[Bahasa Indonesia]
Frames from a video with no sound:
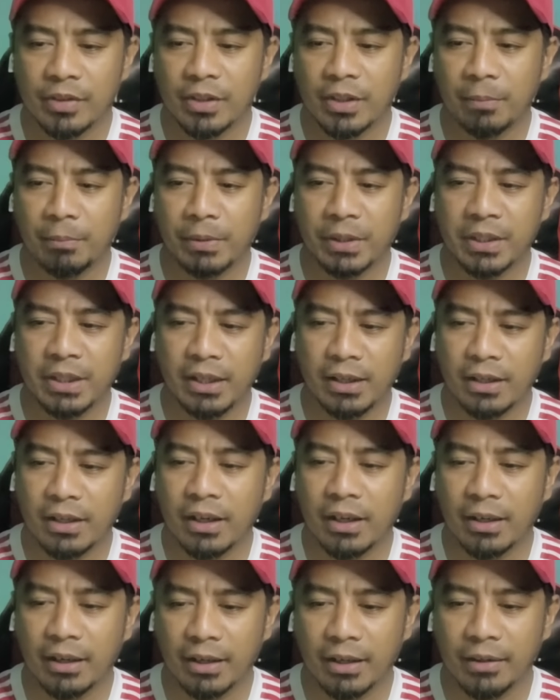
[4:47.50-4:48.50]
Siapa
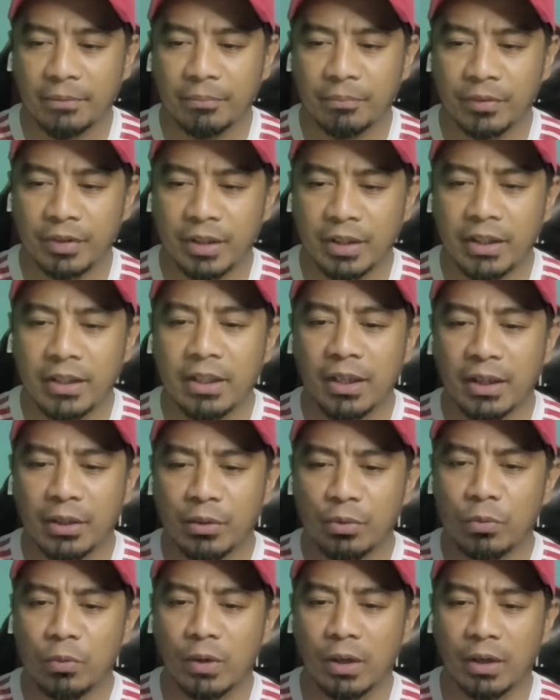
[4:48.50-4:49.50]
sangka ya,
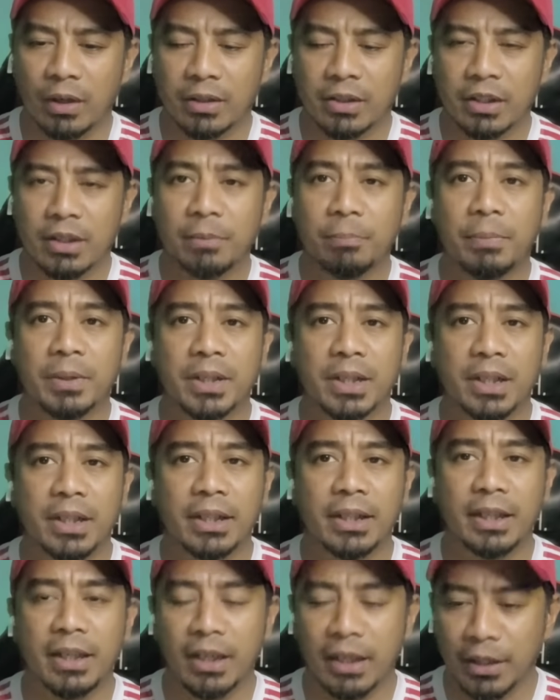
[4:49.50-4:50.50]
3-2 selepas
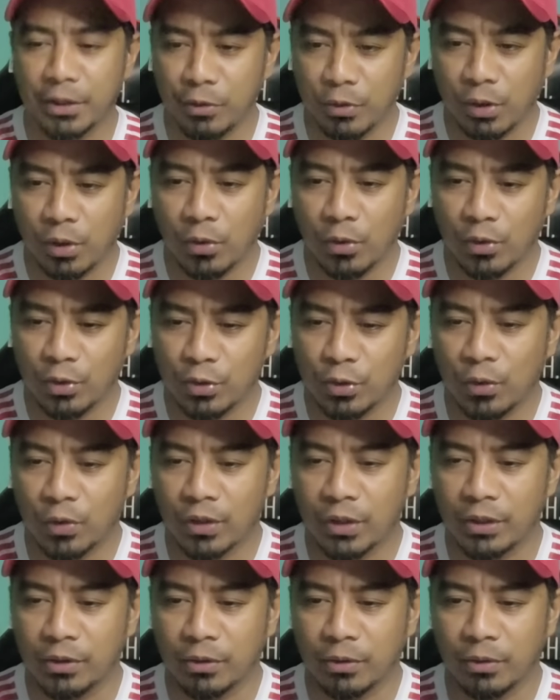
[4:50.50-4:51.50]
ketinggalan
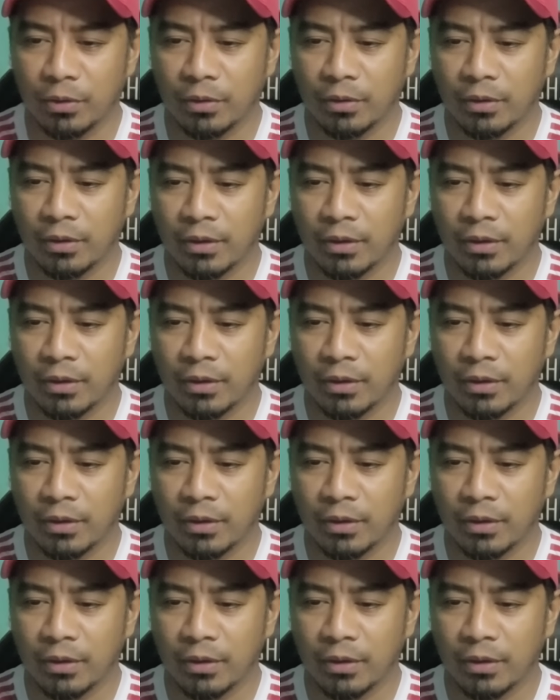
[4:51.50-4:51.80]
2-0 itu.